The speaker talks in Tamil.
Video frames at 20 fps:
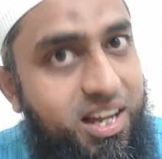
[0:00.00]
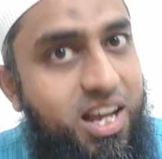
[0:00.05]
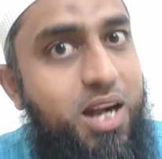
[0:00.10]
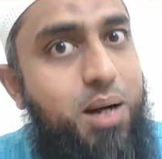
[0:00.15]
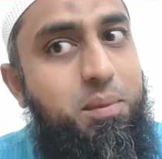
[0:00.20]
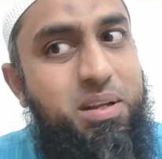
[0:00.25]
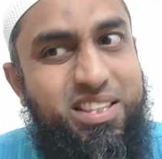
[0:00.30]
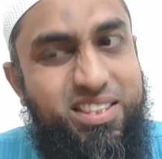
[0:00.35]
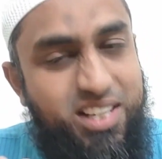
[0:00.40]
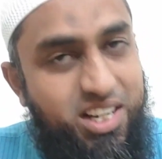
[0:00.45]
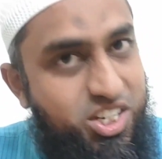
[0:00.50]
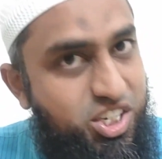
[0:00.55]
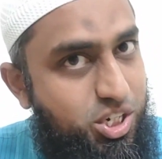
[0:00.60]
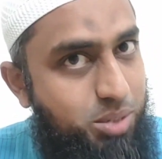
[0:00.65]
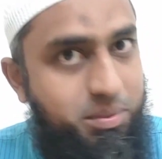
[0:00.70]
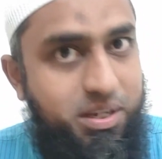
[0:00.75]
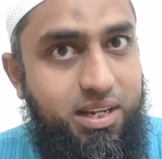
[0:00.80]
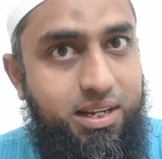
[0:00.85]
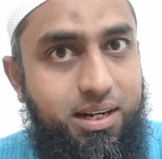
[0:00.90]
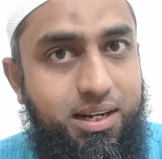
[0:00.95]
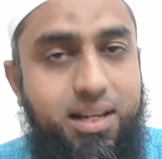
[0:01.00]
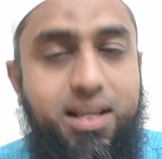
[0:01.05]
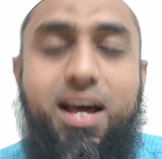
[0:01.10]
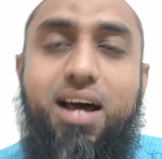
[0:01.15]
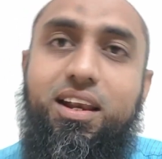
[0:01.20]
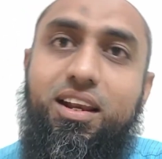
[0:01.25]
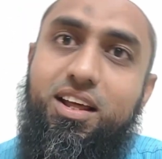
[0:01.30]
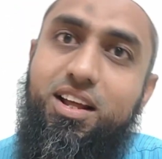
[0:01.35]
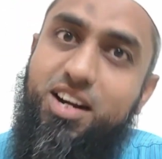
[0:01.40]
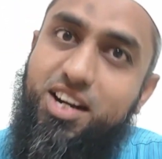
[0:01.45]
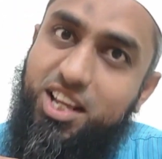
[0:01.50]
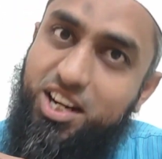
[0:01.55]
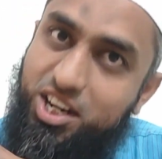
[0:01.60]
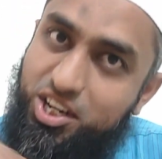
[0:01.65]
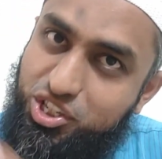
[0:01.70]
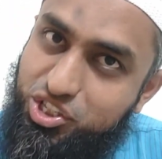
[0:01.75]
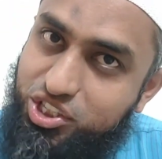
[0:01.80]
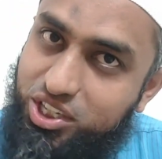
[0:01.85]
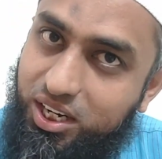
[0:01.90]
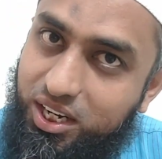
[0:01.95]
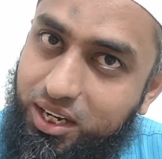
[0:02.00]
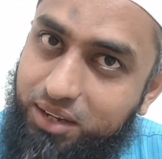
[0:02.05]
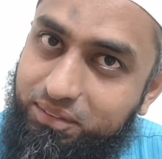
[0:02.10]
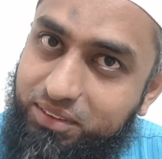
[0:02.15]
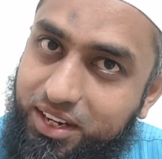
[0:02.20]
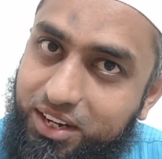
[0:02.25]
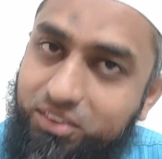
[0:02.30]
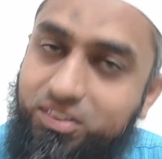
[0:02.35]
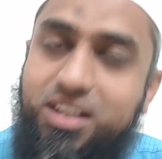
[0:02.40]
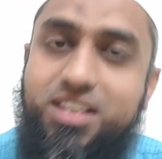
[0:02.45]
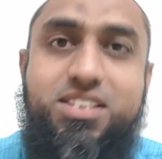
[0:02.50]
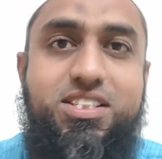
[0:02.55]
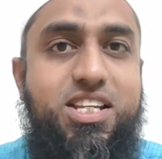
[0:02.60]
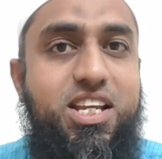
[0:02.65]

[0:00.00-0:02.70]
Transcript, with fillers: காரணமாக தச்சமே இல்லை அல்லா நடிகர் இன்ஷால்லா விரைவில்